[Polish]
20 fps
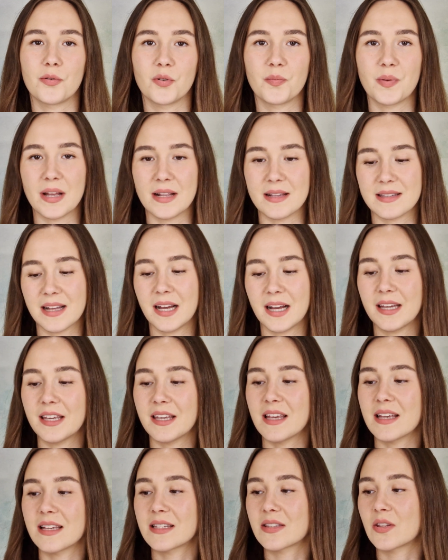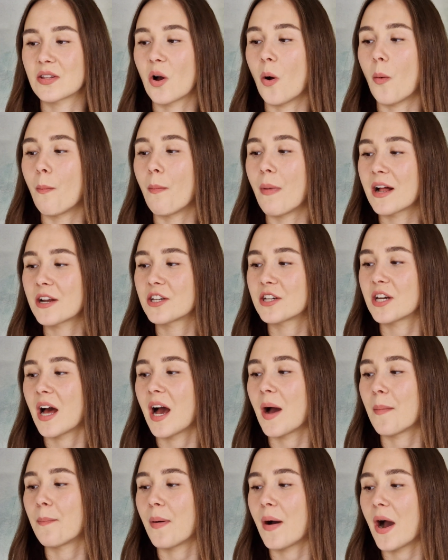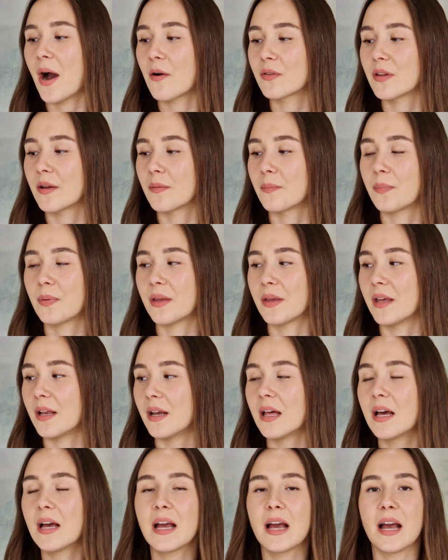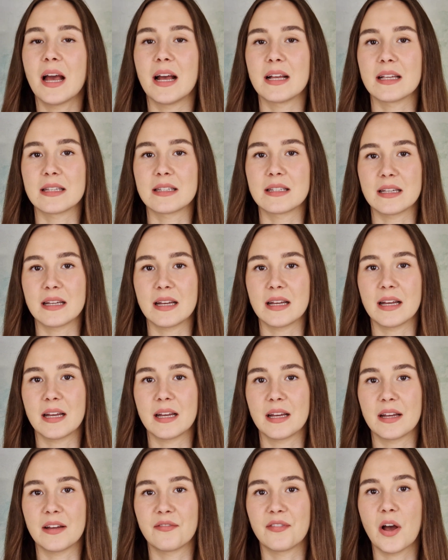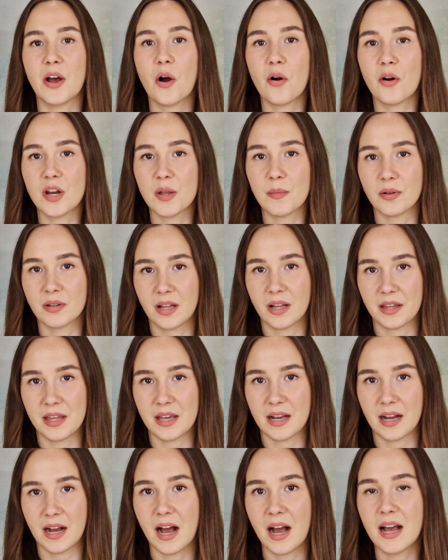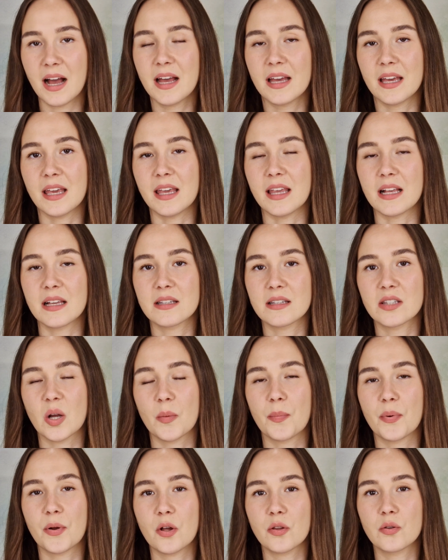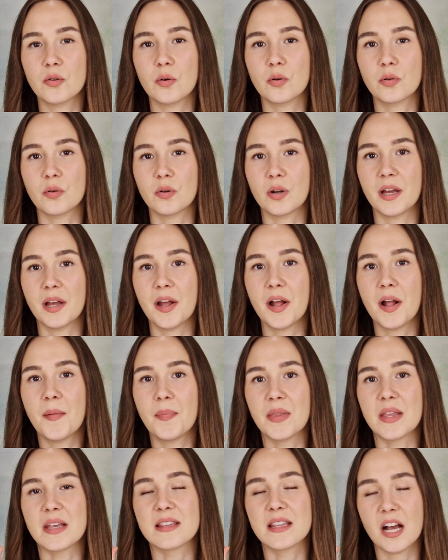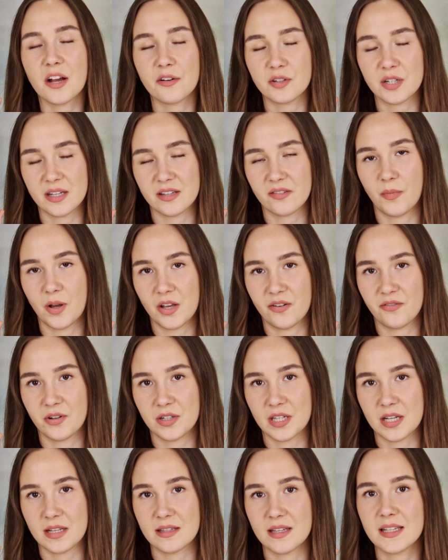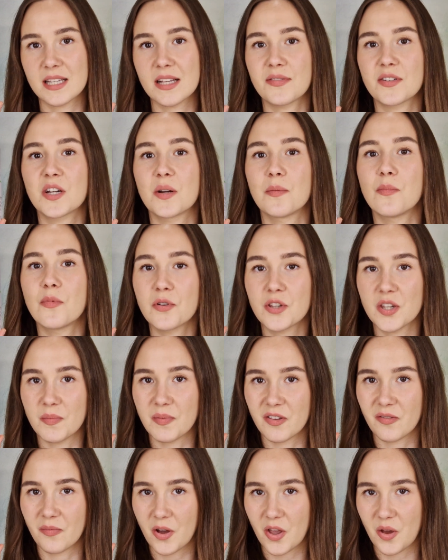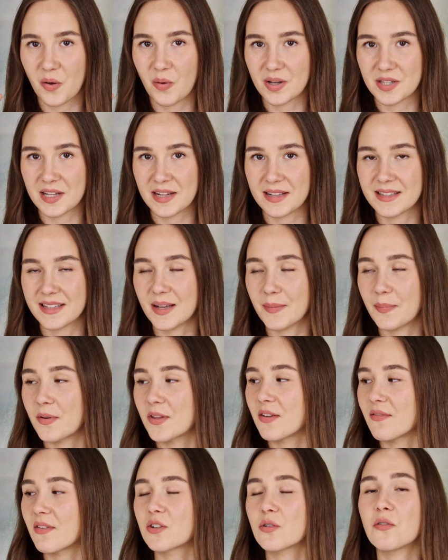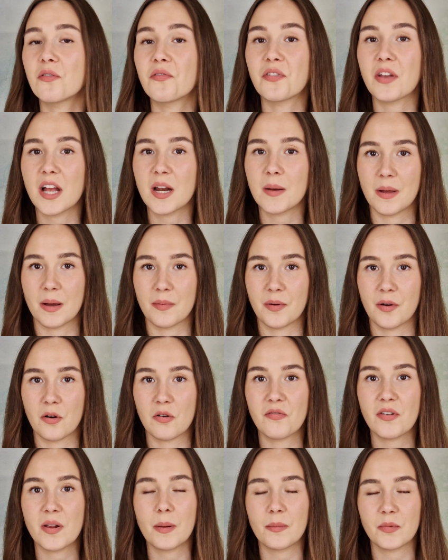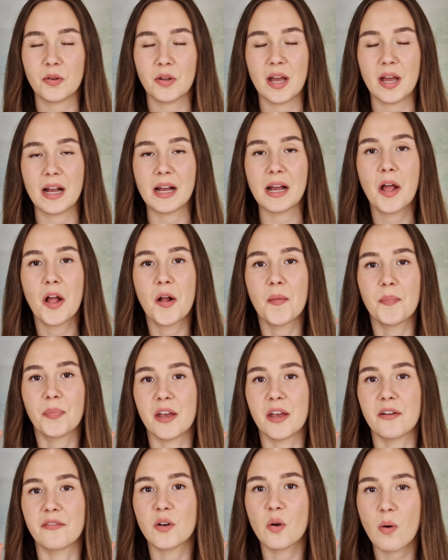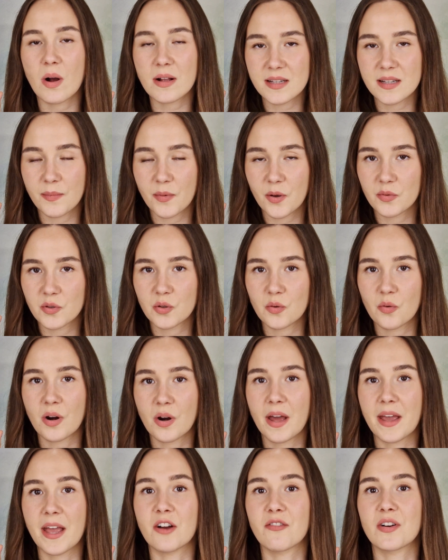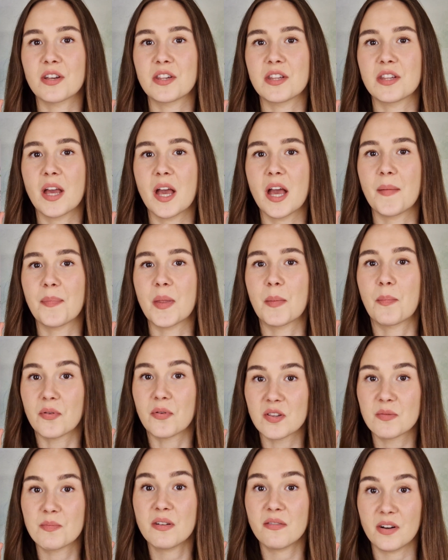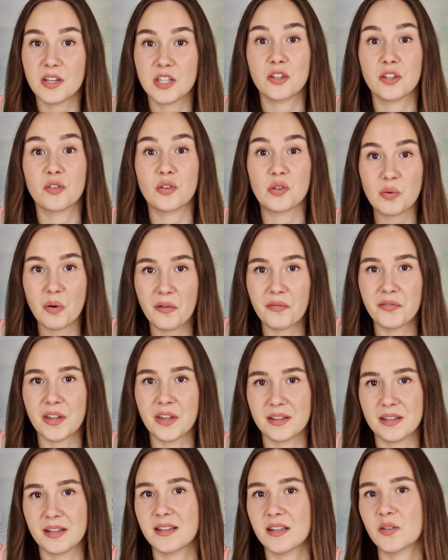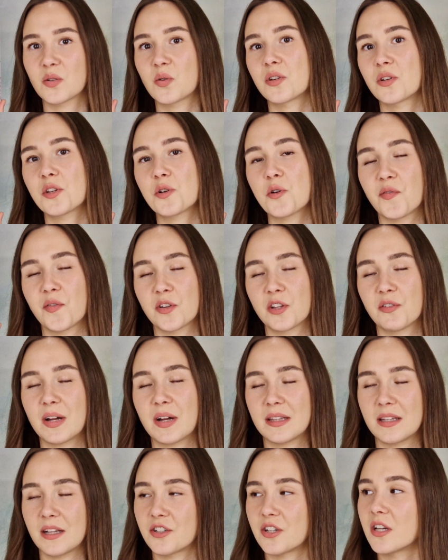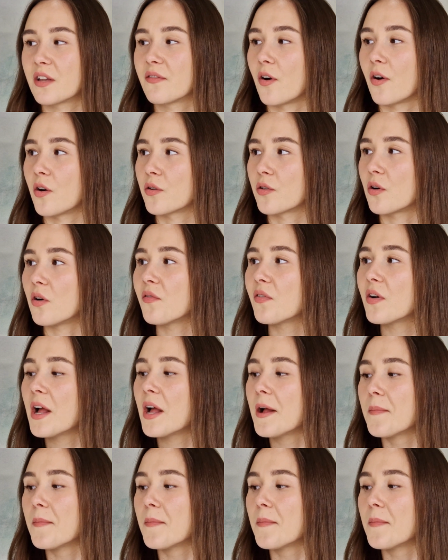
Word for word: ulubieńca i jest to matcha powder peel e, z Veoli Botanica i jest to produkt, który zawsze jest w mojej łazience, zawsze musi być w mojej łazience, ponieważ uwielbiam go, uwielbiam to jak wygładza moją skórę, jak właśnie pozbywa się dosłownie tych zaskórników otwartych, czyli wągrów.